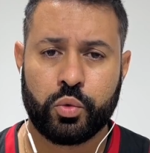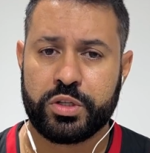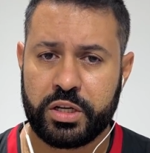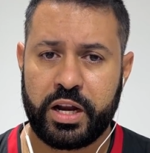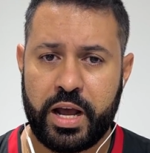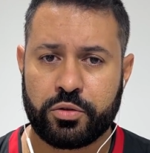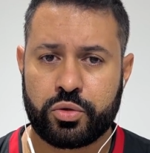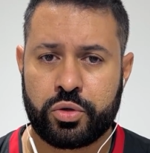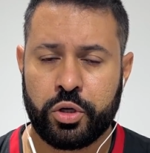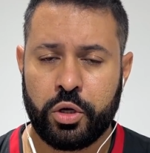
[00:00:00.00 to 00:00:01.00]
dos
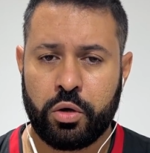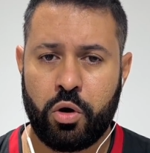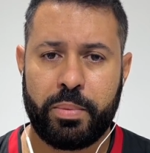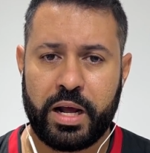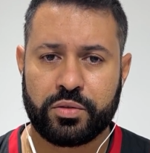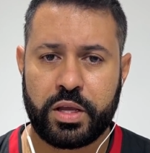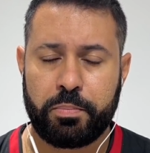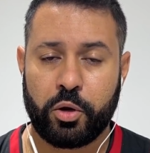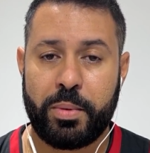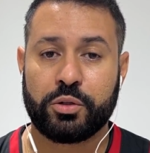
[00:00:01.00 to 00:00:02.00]
ingressos cobrados aí
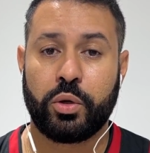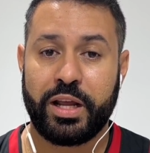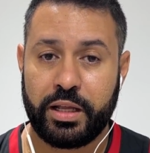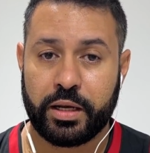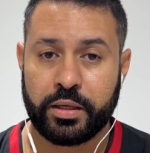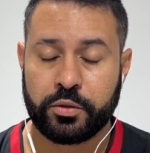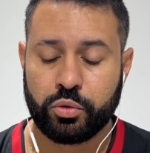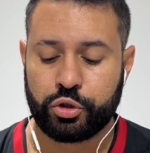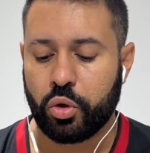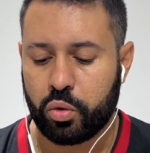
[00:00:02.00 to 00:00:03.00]
pelo Madureira
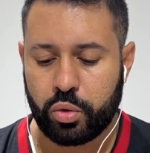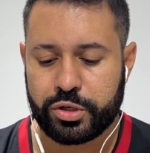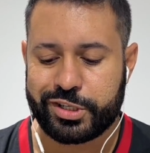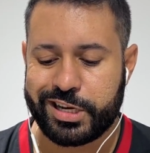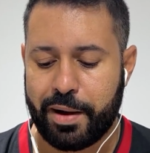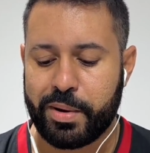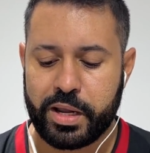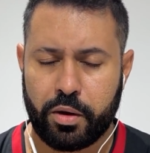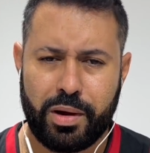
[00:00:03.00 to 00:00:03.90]
no jogo de amanhã.